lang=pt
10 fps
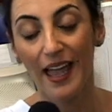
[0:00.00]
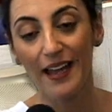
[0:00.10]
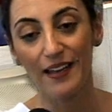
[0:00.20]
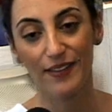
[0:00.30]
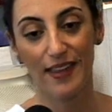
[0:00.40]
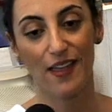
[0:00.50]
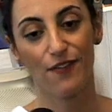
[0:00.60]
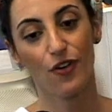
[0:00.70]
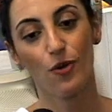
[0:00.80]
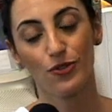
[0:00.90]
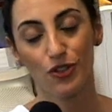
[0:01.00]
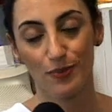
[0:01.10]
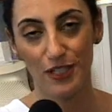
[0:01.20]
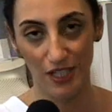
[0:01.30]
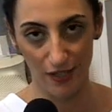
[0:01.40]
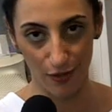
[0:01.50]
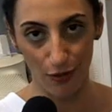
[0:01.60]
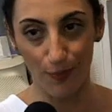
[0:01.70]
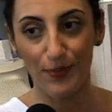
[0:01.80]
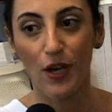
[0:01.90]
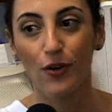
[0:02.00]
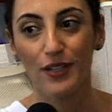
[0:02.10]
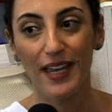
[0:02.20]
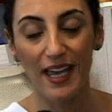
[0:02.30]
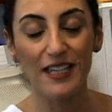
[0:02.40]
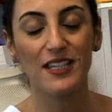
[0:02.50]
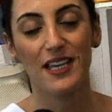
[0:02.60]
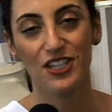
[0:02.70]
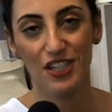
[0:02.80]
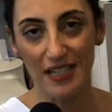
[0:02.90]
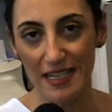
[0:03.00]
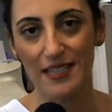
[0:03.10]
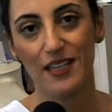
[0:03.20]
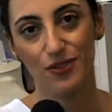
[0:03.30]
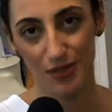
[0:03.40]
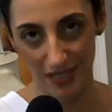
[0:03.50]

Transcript: ele teve como subtítulo Grandes Estilistas no